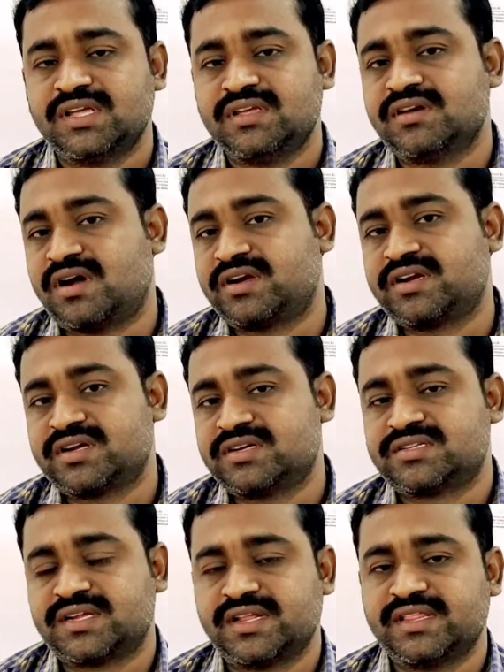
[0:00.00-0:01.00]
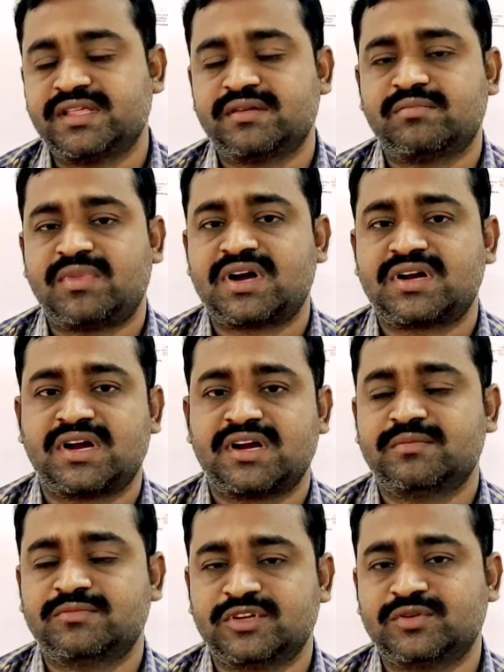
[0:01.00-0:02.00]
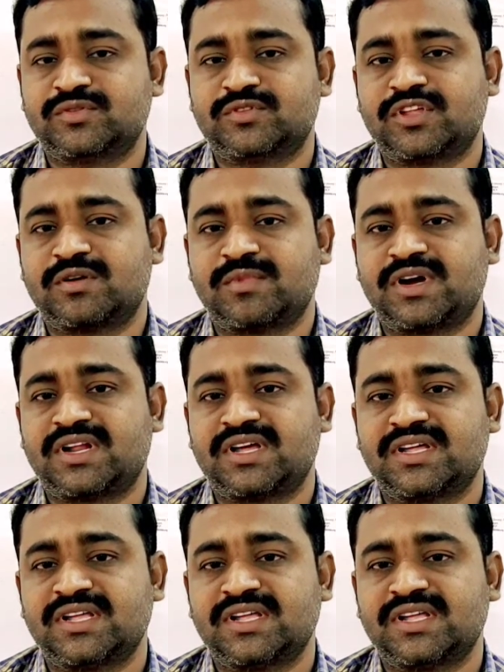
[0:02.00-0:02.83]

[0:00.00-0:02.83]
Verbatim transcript: ఈ ఆర్టికల్స్ అనేది మాట్లాడడం అనమాట